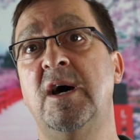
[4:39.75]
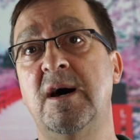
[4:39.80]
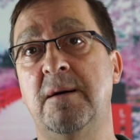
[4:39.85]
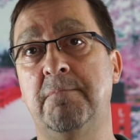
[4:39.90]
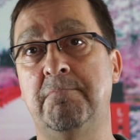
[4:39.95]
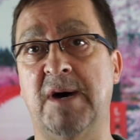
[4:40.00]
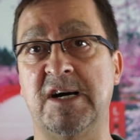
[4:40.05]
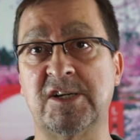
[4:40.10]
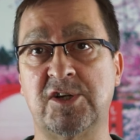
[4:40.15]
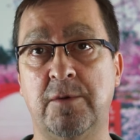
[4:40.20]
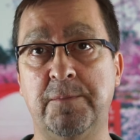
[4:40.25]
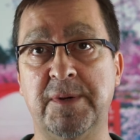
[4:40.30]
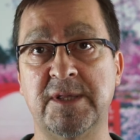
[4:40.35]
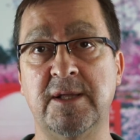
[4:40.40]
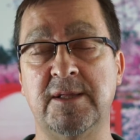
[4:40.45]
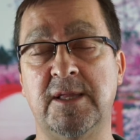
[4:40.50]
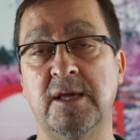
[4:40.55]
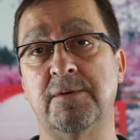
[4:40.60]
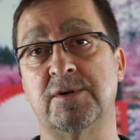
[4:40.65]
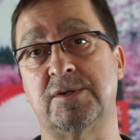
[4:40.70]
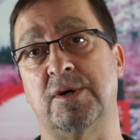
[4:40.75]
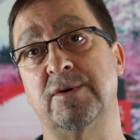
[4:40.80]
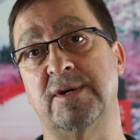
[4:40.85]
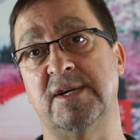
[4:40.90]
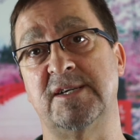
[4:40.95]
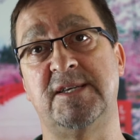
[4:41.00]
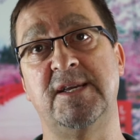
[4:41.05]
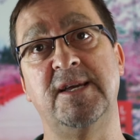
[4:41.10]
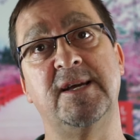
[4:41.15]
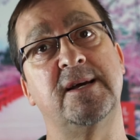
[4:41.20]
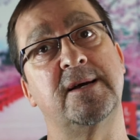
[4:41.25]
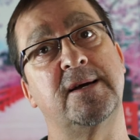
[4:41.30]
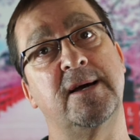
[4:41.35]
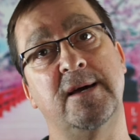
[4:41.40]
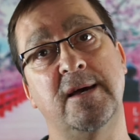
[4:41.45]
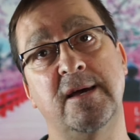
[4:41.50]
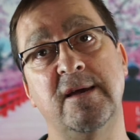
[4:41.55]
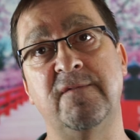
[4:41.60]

más competitivos, aunque sí eh,